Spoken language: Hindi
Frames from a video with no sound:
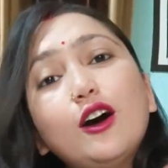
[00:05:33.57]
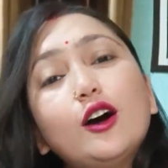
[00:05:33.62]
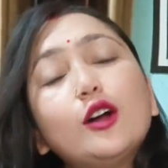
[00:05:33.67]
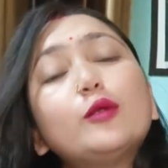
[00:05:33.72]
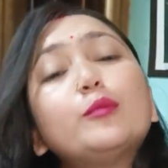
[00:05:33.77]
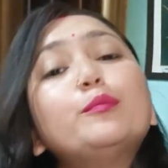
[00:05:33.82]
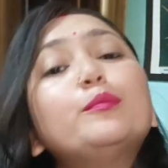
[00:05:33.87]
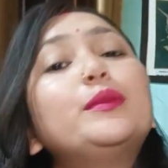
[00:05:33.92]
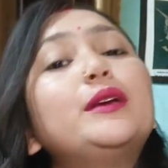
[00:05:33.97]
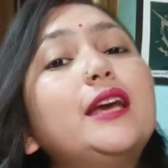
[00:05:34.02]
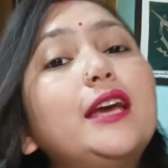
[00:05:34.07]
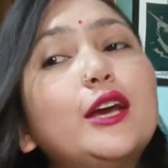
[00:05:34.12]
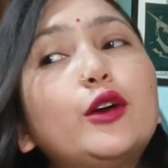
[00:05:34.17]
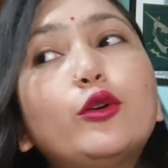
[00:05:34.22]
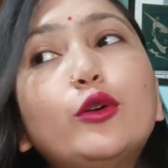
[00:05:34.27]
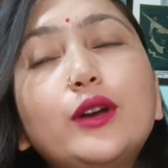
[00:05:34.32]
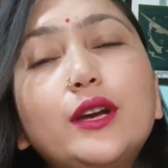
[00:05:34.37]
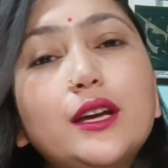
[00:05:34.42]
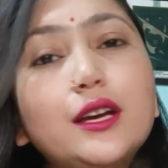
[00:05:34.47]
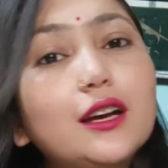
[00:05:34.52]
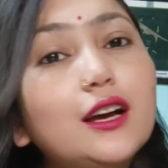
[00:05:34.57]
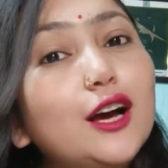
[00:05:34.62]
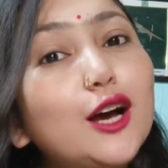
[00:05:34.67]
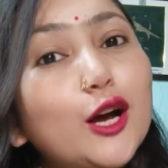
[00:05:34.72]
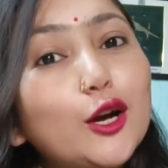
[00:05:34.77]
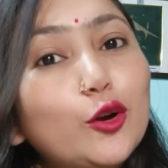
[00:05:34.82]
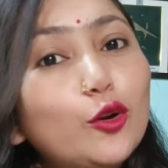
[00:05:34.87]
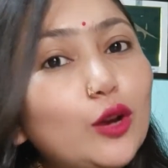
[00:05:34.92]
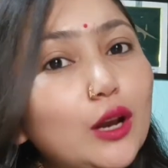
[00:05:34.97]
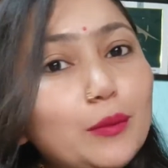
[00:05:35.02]
और ये कोई
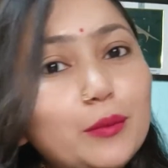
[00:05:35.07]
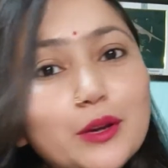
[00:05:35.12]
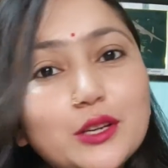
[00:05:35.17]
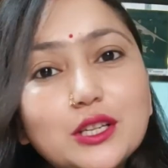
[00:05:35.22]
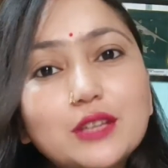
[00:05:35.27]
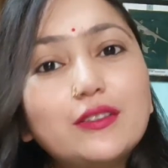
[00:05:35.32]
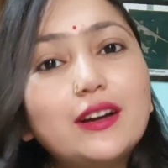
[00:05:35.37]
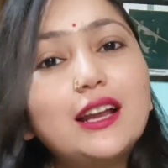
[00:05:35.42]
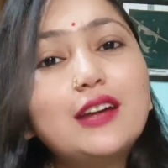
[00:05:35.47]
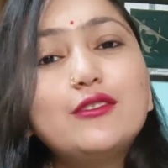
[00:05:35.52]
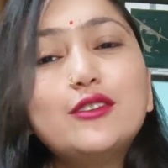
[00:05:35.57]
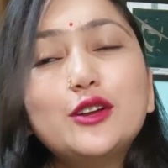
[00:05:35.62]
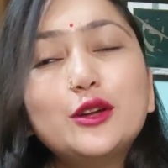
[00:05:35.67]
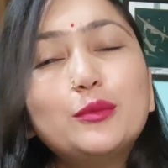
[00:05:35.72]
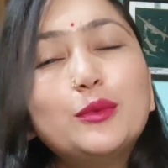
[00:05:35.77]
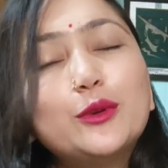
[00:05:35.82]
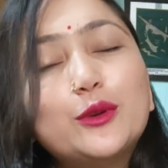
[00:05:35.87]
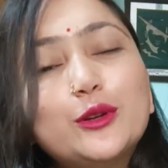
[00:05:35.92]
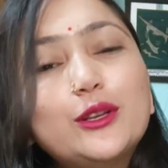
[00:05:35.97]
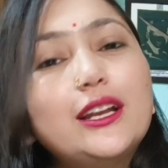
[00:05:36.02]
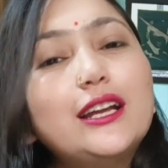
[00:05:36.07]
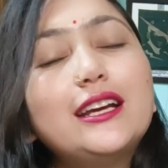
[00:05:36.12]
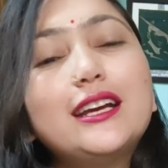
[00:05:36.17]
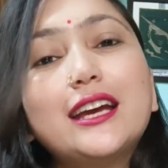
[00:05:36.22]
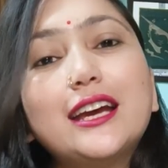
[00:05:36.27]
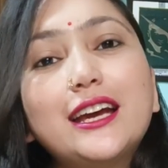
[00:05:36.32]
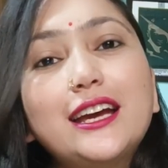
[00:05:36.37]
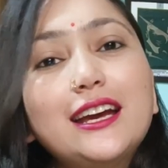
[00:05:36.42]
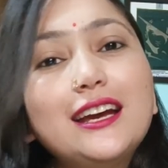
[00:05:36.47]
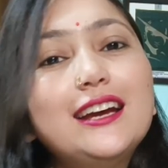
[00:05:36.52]
कोलाब्रेशन वाला वीडियो बिल्कुल
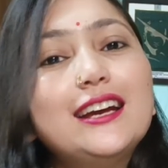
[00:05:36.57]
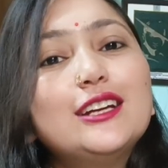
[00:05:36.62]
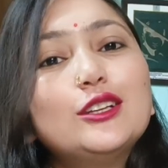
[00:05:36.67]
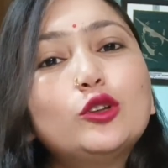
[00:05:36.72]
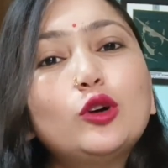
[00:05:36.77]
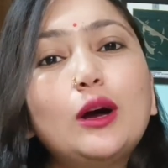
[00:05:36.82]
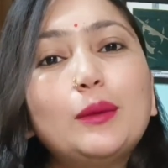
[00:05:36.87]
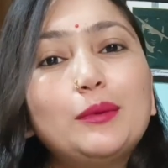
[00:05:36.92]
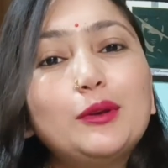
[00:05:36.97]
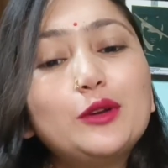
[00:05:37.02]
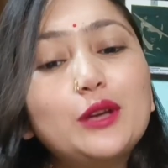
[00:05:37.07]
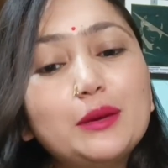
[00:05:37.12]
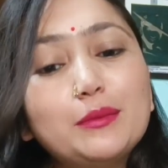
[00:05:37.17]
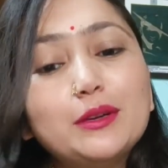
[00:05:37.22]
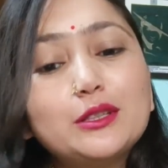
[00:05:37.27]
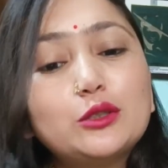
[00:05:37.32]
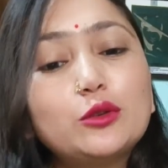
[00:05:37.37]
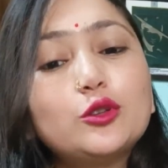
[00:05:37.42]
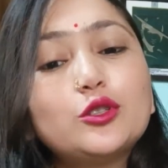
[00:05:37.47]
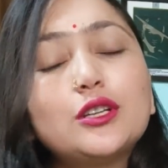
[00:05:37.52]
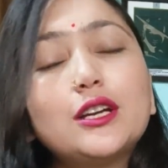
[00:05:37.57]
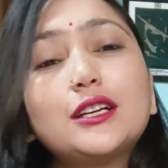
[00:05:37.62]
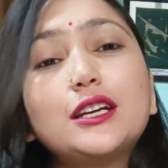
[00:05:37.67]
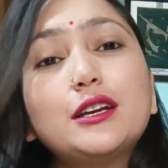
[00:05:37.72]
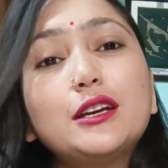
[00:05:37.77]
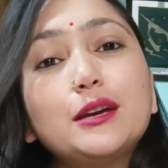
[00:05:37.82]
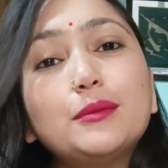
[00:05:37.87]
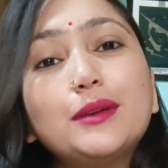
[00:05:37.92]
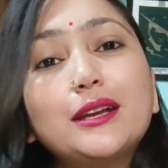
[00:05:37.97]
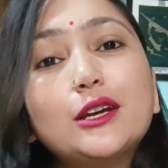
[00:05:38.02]
नहीं है तो आप लोग ये मत सोचना
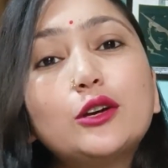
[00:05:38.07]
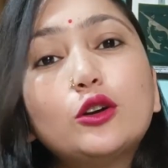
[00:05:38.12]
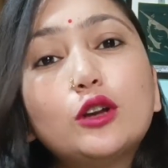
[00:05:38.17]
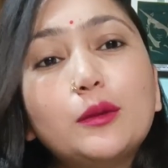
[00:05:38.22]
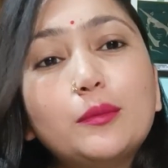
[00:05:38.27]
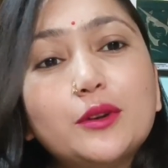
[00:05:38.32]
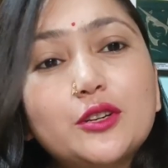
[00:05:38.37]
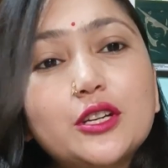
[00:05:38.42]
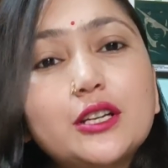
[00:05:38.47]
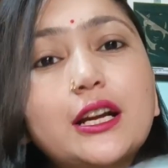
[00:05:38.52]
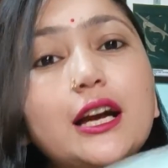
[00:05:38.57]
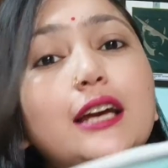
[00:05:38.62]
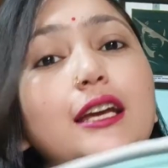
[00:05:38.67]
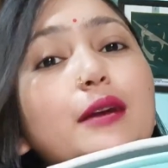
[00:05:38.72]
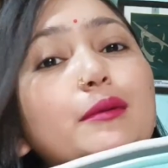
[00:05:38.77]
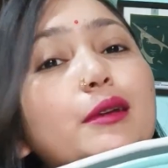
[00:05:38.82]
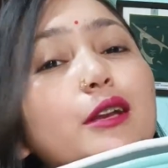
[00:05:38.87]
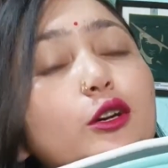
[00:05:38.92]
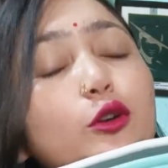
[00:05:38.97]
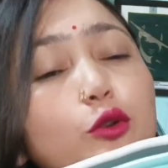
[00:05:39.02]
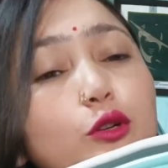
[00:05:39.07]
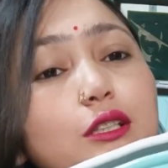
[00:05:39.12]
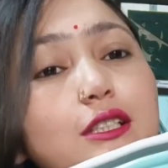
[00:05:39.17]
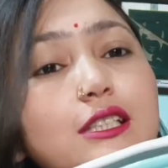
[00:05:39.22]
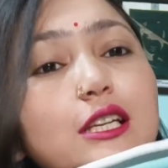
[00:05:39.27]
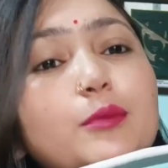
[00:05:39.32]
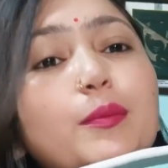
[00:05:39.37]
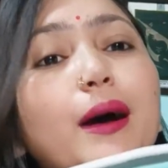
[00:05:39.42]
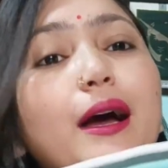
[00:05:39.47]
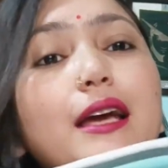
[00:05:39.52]
कि ये मैंने कोलाब्रेशन कहा ये मैंने खुद
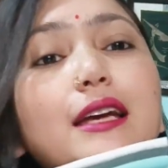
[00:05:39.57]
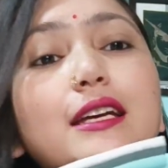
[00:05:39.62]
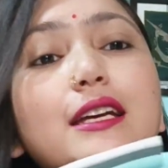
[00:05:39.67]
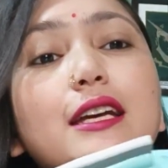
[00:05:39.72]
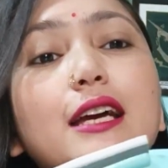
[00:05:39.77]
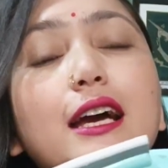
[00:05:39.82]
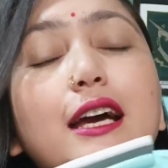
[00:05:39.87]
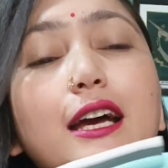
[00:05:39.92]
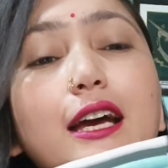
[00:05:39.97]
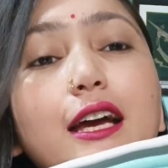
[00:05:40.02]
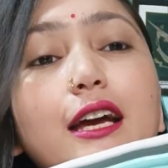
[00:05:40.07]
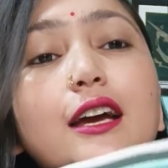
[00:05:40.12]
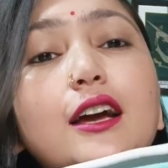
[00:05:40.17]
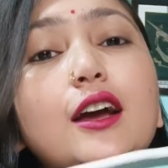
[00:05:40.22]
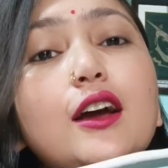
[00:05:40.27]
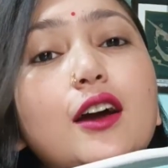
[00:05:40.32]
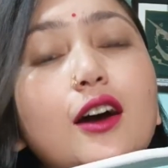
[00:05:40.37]
से बाय किया है